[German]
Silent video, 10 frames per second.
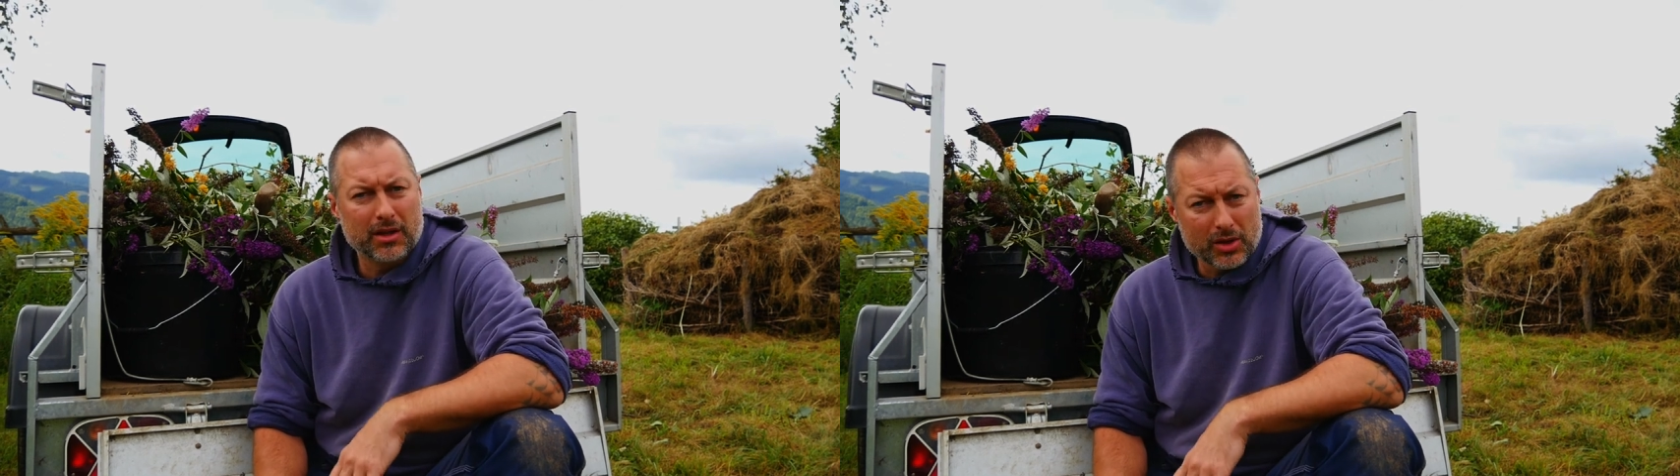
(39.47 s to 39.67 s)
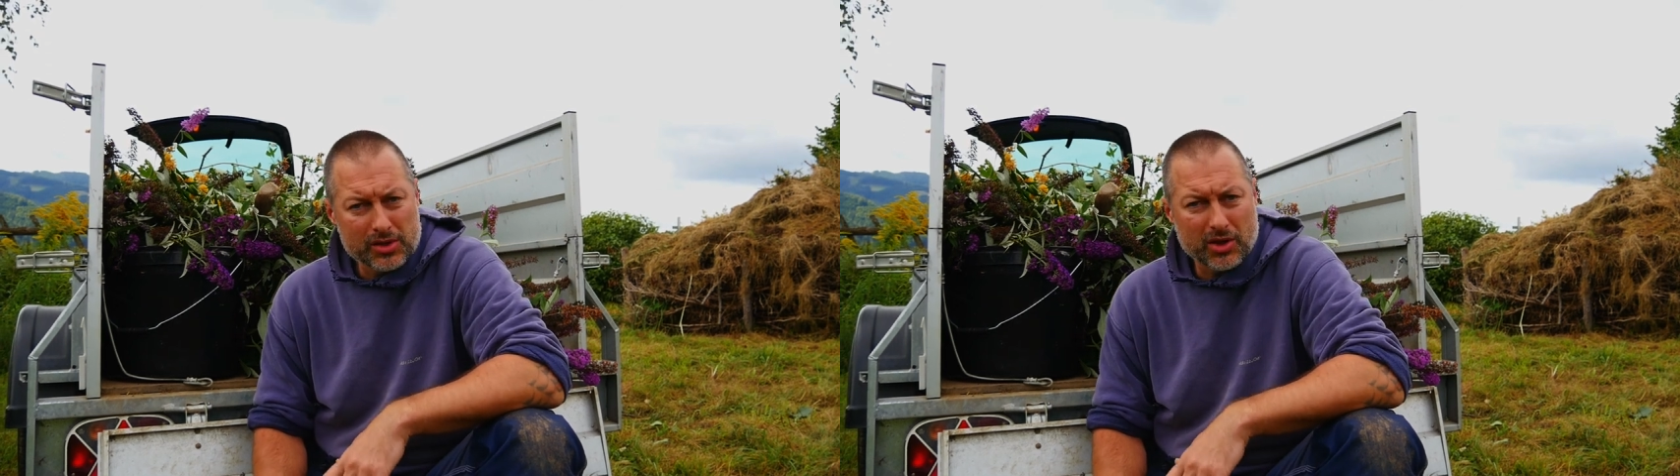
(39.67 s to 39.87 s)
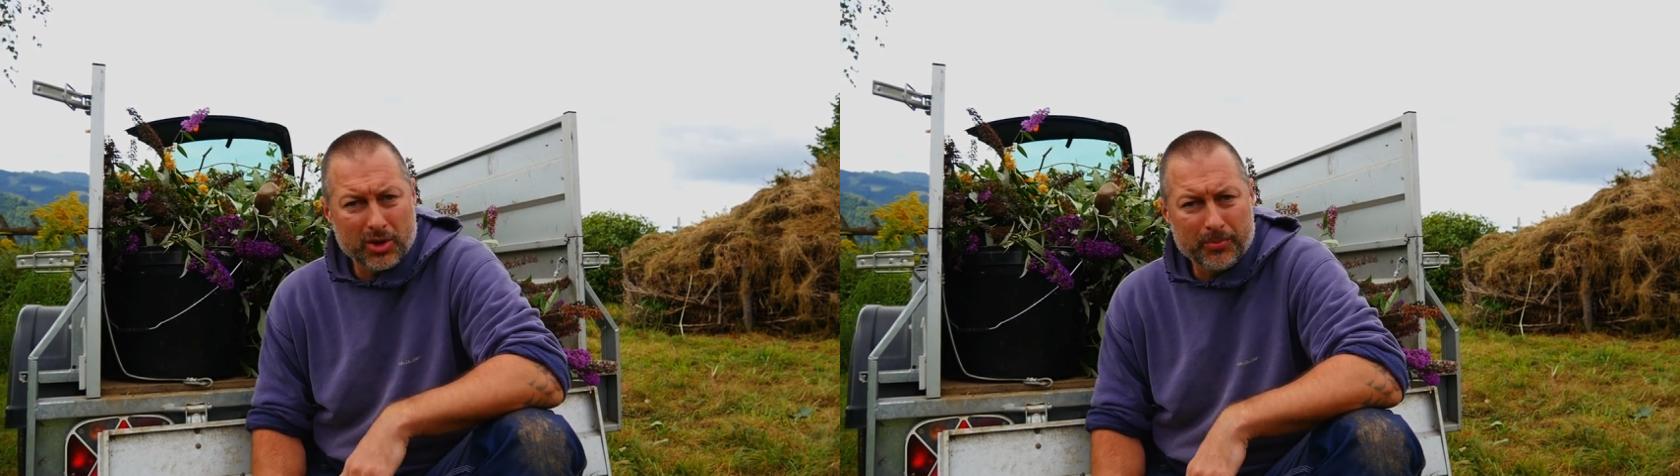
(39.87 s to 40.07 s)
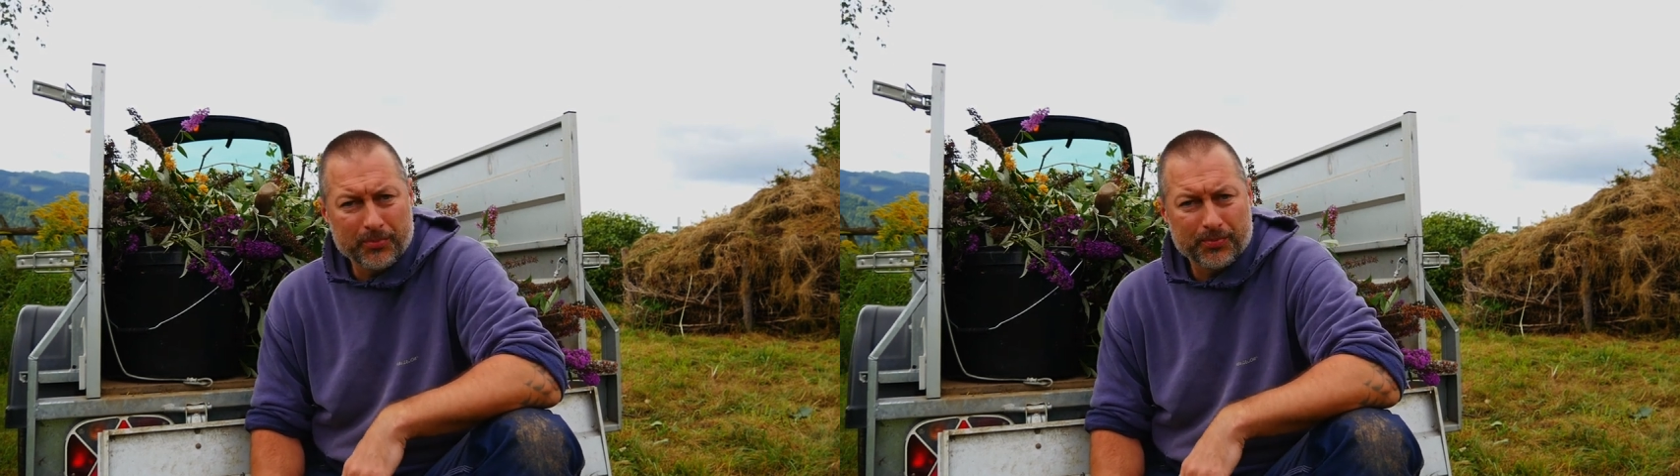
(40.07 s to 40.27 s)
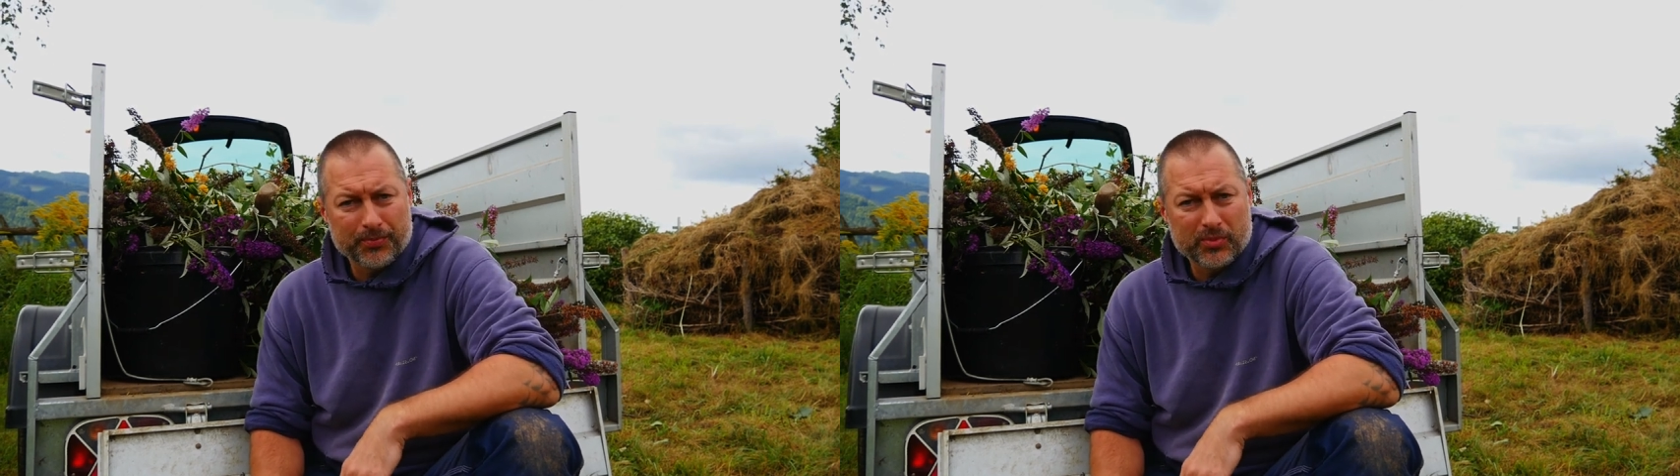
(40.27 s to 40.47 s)
ausgeräumt,
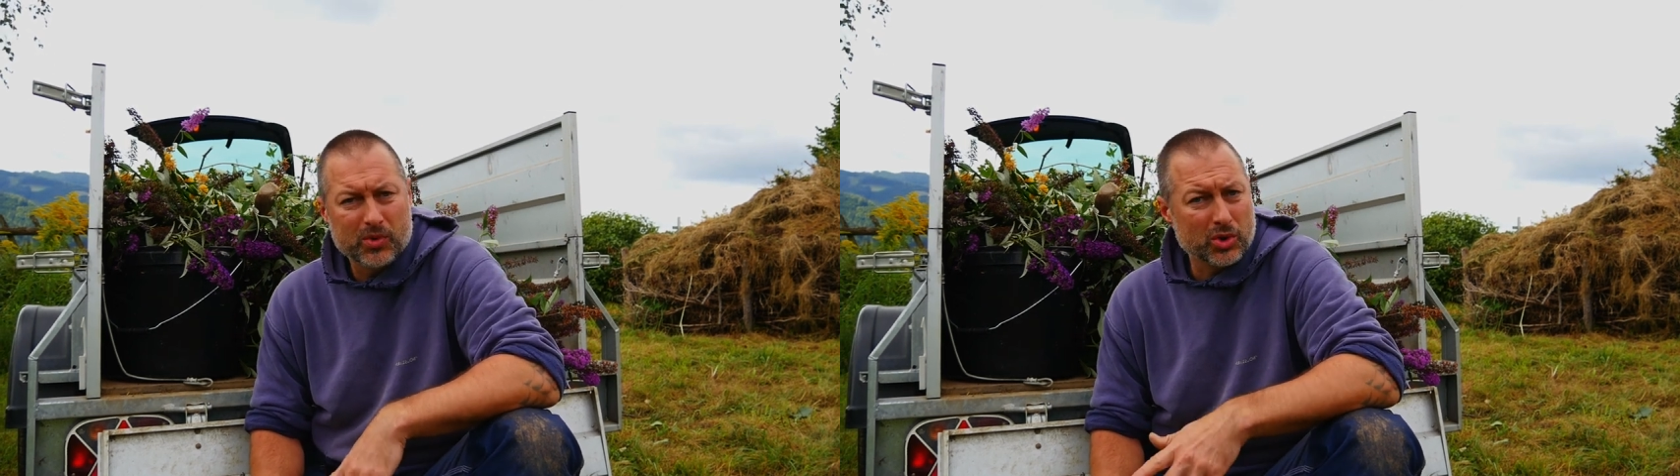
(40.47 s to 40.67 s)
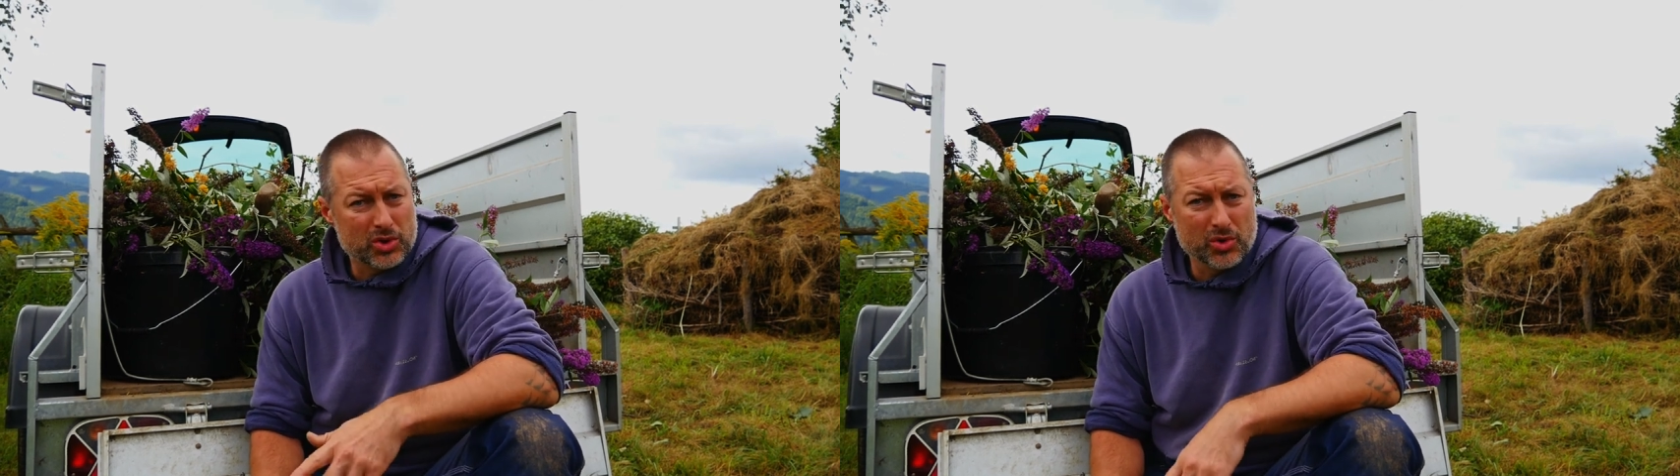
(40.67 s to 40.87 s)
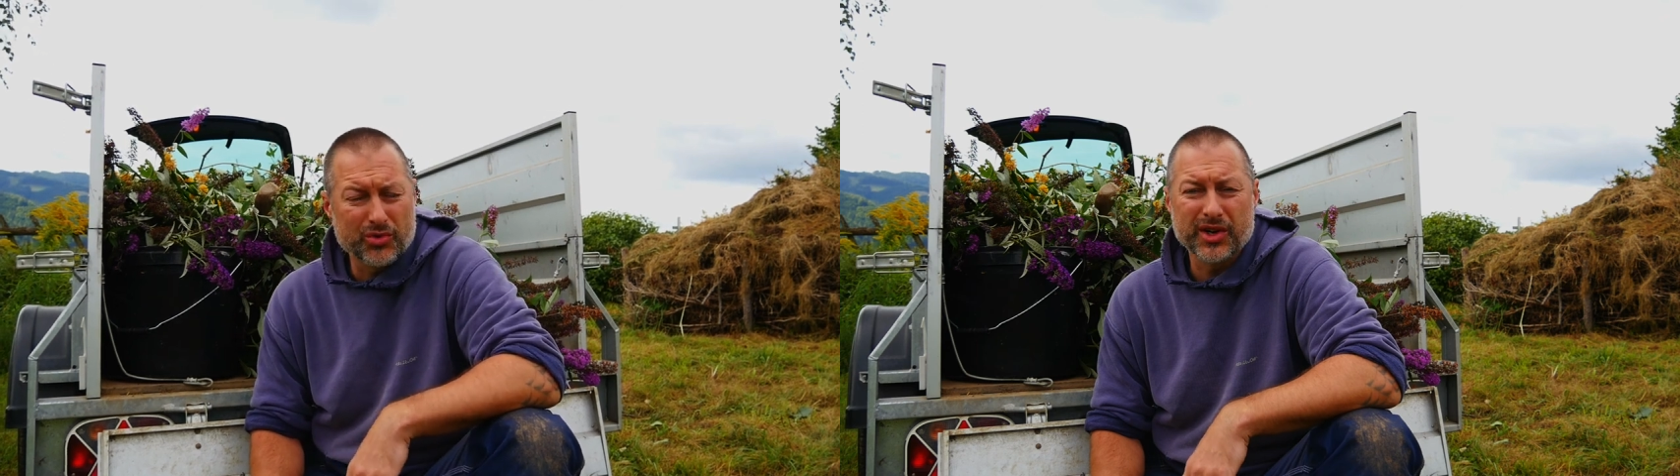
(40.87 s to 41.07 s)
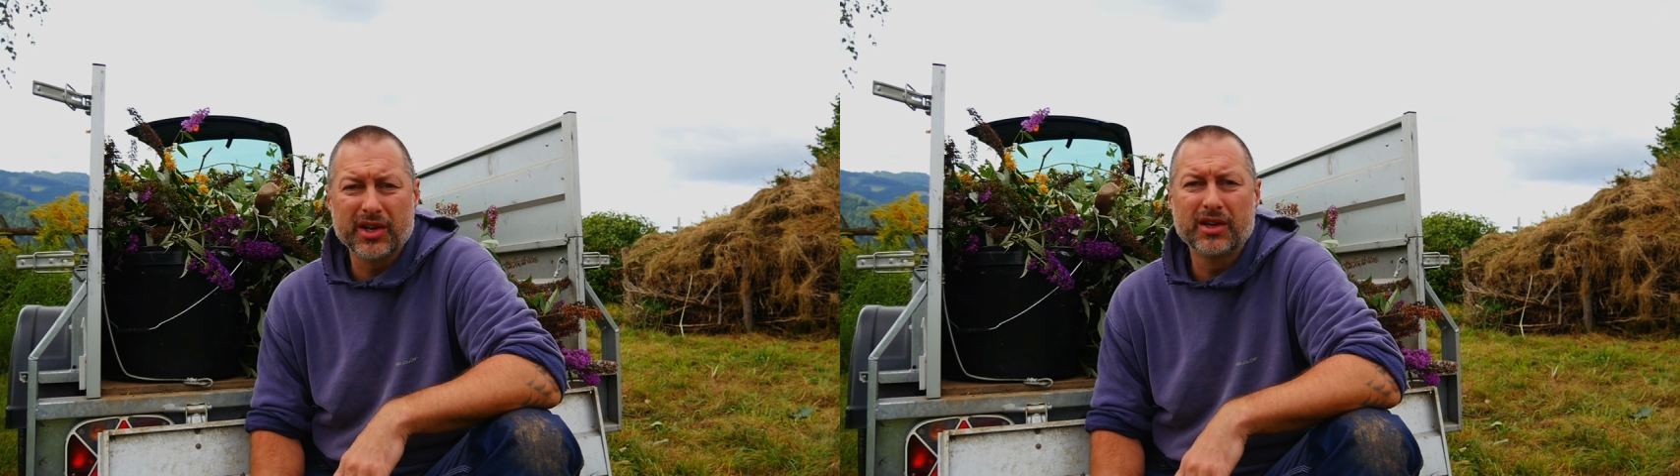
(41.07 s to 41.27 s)
durch Zufall